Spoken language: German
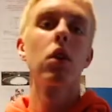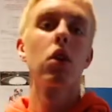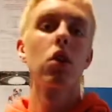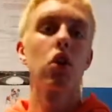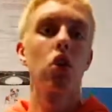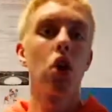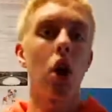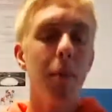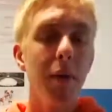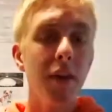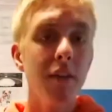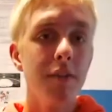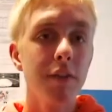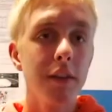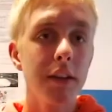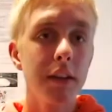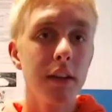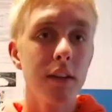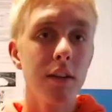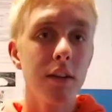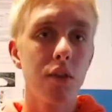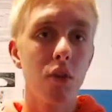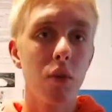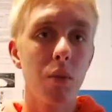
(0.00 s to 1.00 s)
Kommen
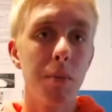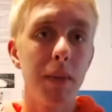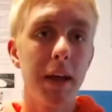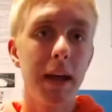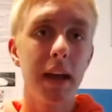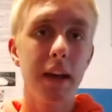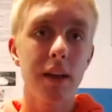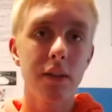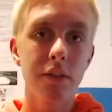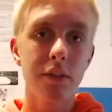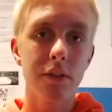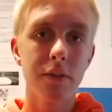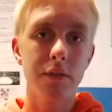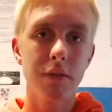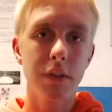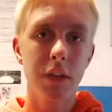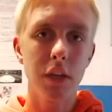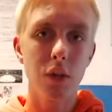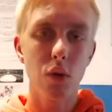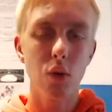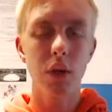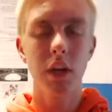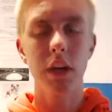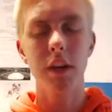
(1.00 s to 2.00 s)
wir zum ersten
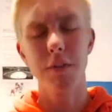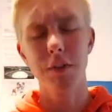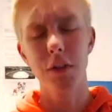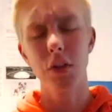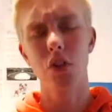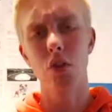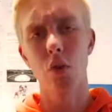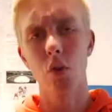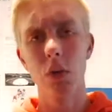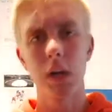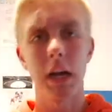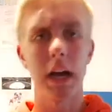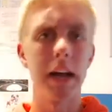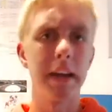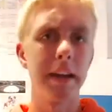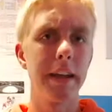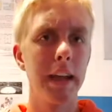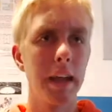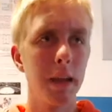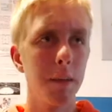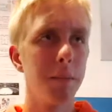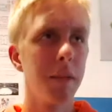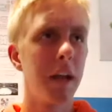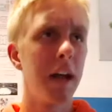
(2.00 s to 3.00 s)
Video, ja wie schon gerade
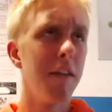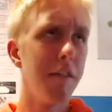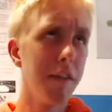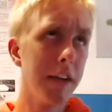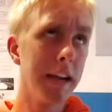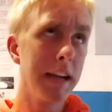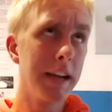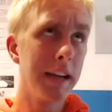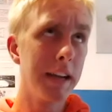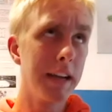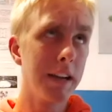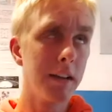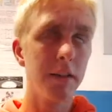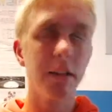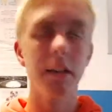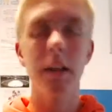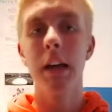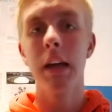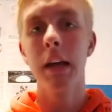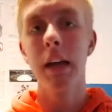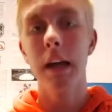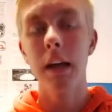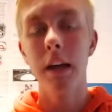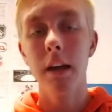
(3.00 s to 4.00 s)
eben erwähnt.
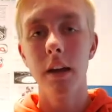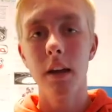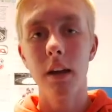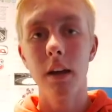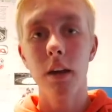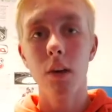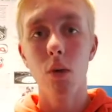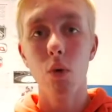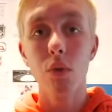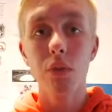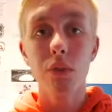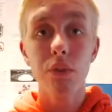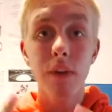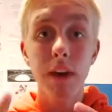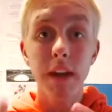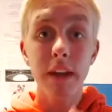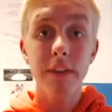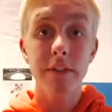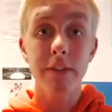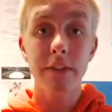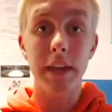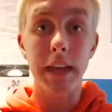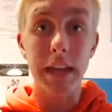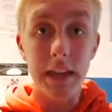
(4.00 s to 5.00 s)
Äh, und zwar
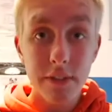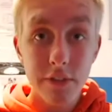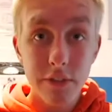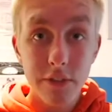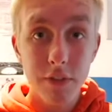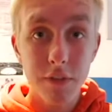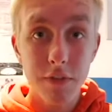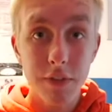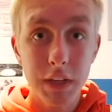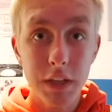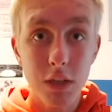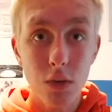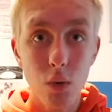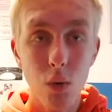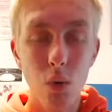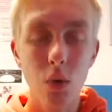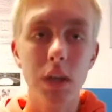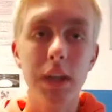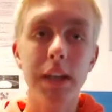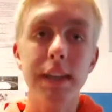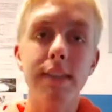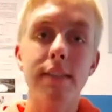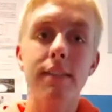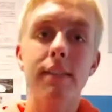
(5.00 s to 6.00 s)
das erste Video
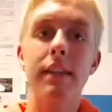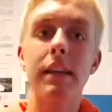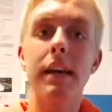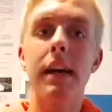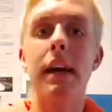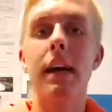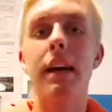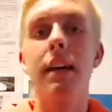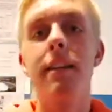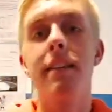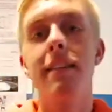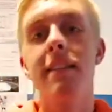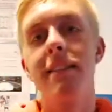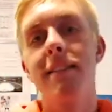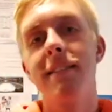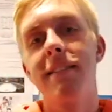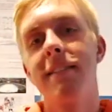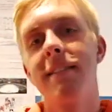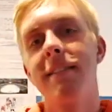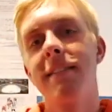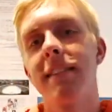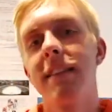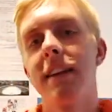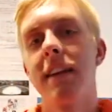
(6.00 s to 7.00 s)
ist ja,
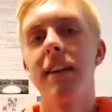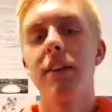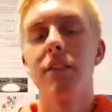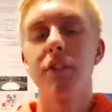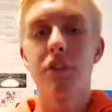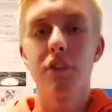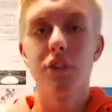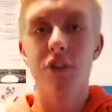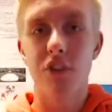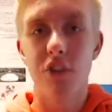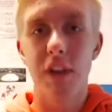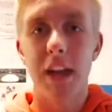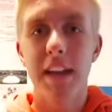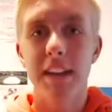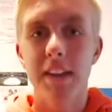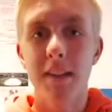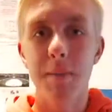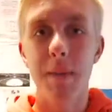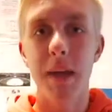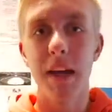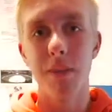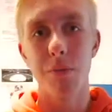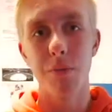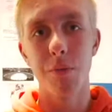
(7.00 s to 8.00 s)
es scheint
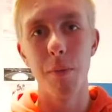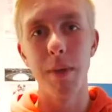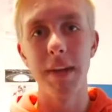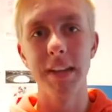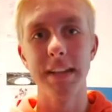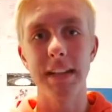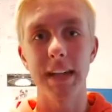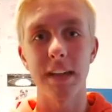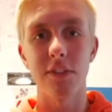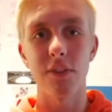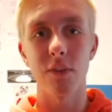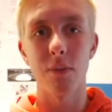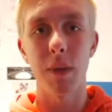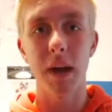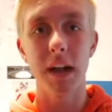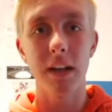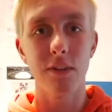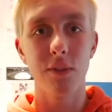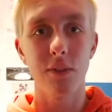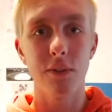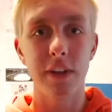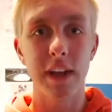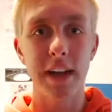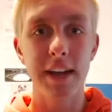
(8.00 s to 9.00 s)
im ersten Moment ganz normal
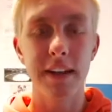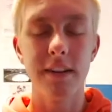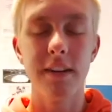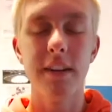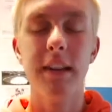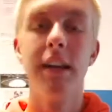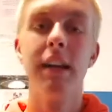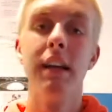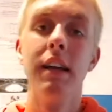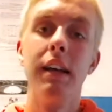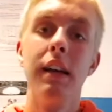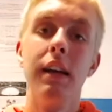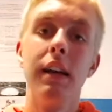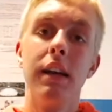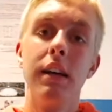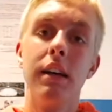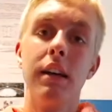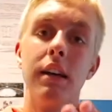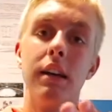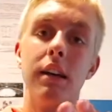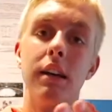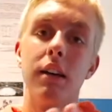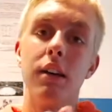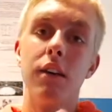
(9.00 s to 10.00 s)
zu sein.
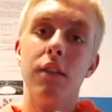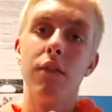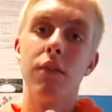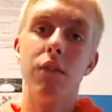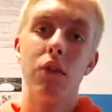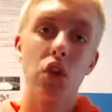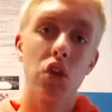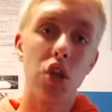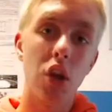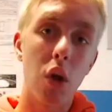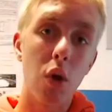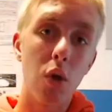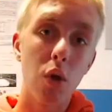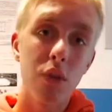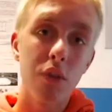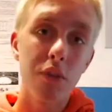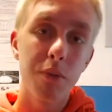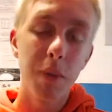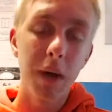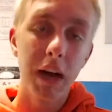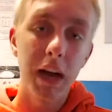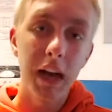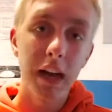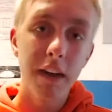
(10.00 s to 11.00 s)
Wir schauen uns
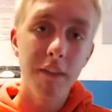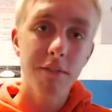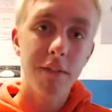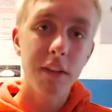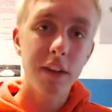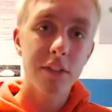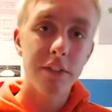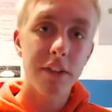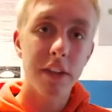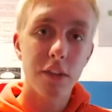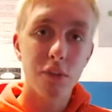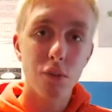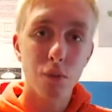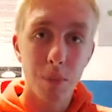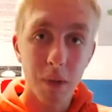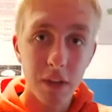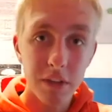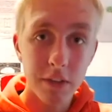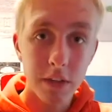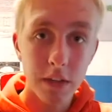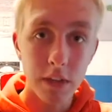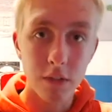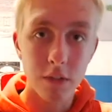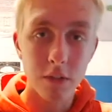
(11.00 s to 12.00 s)
mal an, was da so
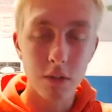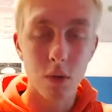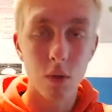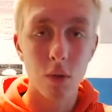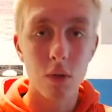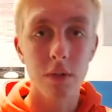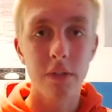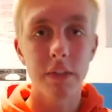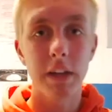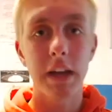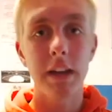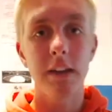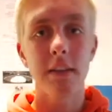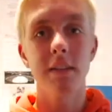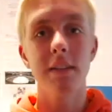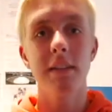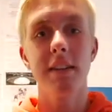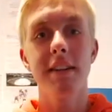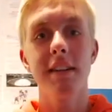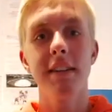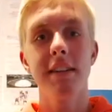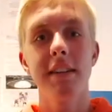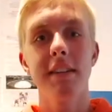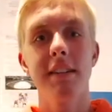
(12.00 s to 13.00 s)
passiert und dann
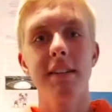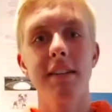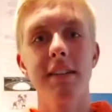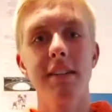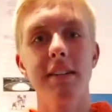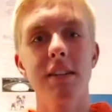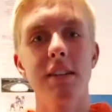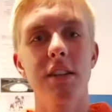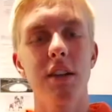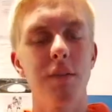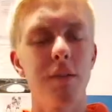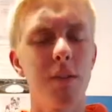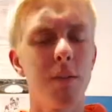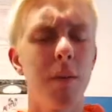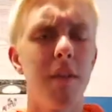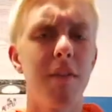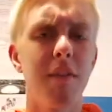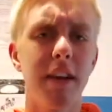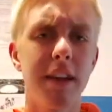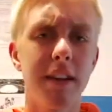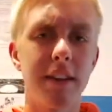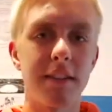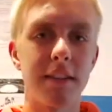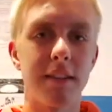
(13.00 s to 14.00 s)
äh, schauen wir mal
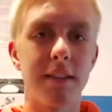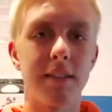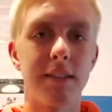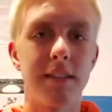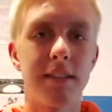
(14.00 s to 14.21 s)
weiter.